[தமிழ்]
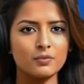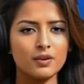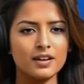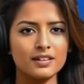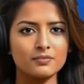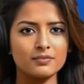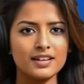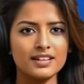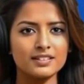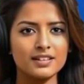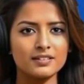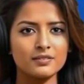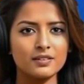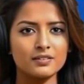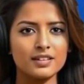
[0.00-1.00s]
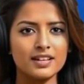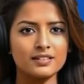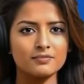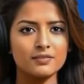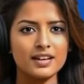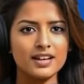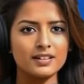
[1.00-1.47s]
ஒலிம்பிக்
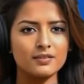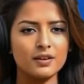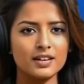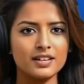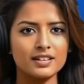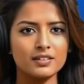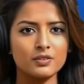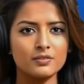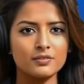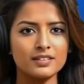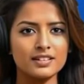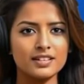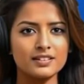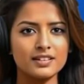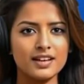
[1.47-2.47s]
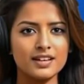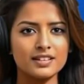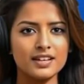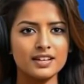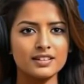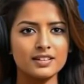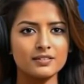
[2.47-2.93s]
தீபங்களை பரிமாறிக்கொள்வது
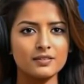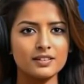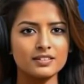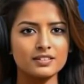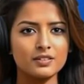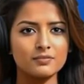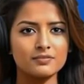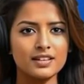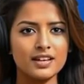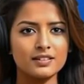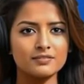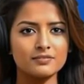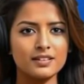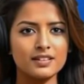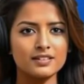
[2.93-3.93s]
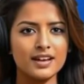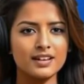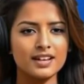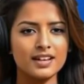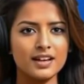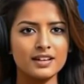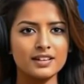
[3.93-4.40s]
நல்லெண்ணம் மற்றும் நட்பின்
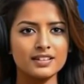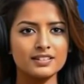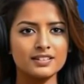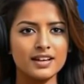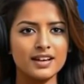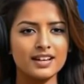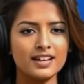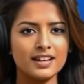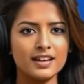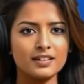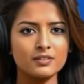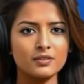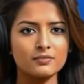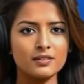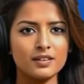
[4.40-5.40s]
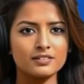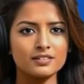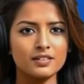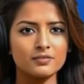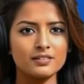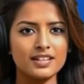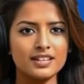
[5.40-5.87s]
அடையாள சைகையாகும்
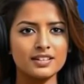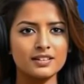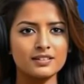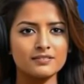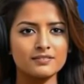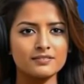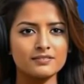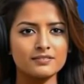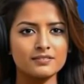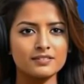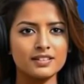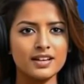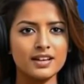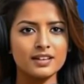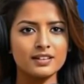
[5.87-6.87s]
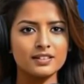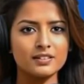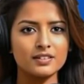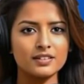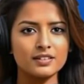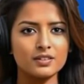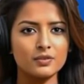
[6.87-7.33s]
மற்றும் இரு
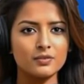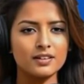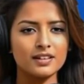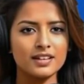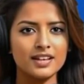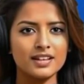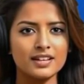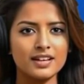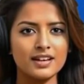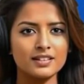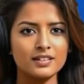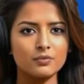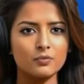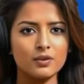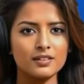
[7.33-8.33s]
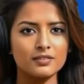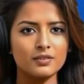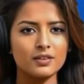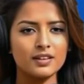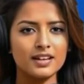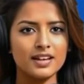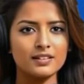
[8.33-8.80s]
நாடுகளுக்கும் இடையிலான
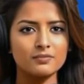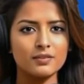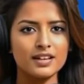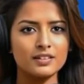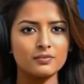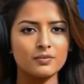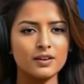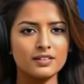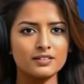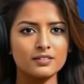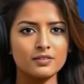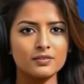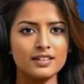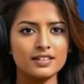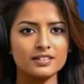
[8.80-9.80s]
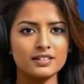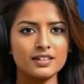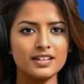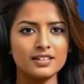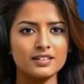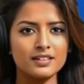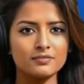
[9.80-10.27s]
உறவுகளை வலுப்படுத்தும் என்று
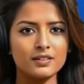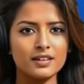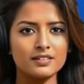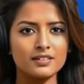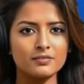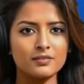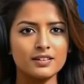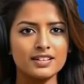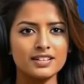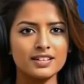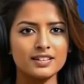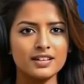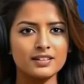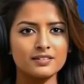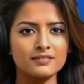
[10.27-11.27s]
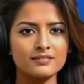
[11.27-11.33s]
எதிர்பார்க்கப்படுகிறது